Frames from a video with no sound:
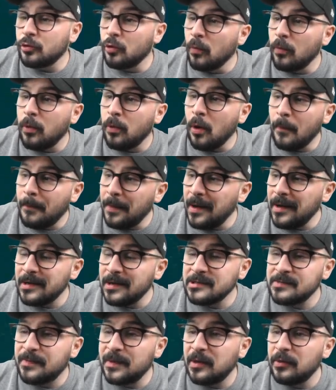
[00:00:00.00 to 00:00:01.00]
comprends pas
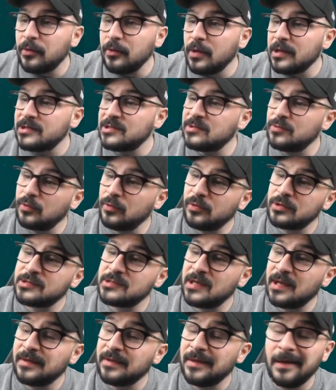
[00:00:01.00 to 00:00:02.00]
la spéculation que
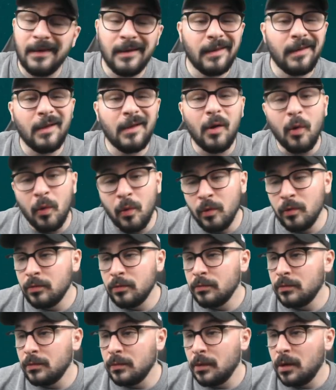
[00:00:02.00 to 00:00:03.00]
certains ont.
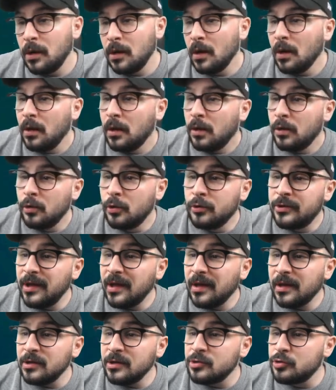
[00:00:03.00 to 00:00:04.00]
Le
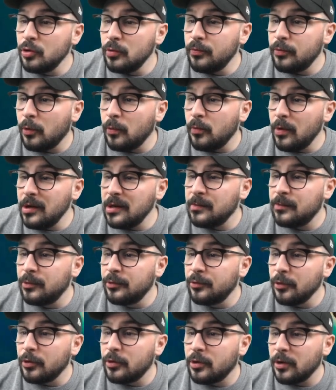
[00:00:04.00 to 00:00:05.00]
terrain de jeu pour moi, il est
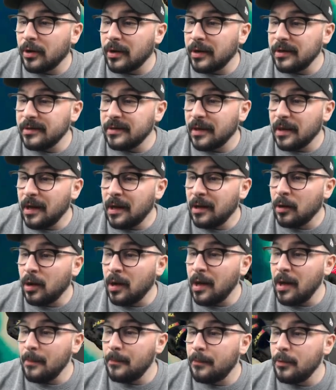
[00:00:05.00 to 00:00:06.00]
plutôt correct.
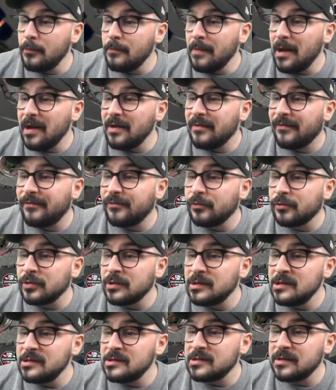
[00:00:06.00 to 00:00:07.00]
Alors un peu mal
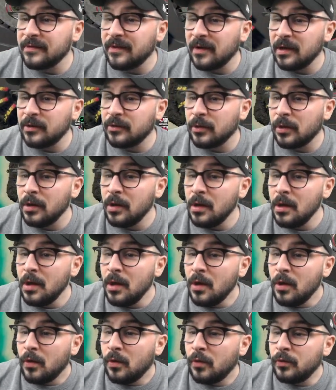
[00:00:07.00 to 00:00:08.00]
fourni, c'est vrai que
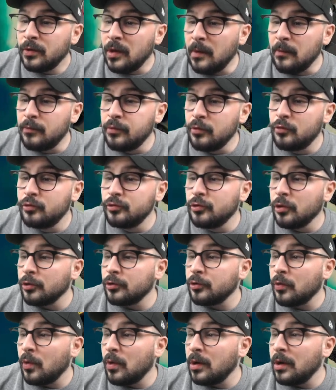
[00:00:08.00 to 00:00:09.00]
on a beaucoup
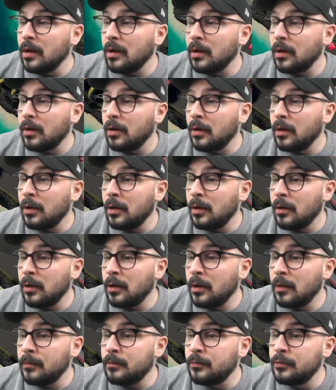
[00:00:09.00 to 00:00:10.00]
d'endroits,
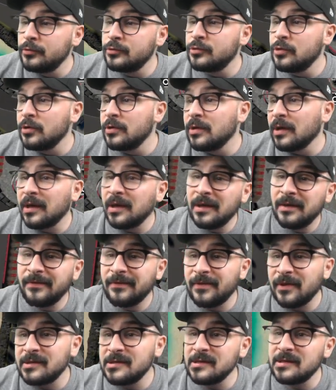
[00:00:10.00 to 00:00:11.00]
plus de
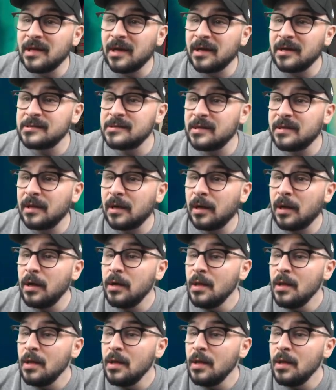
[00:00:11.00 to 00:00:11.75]
drift, etc., etc.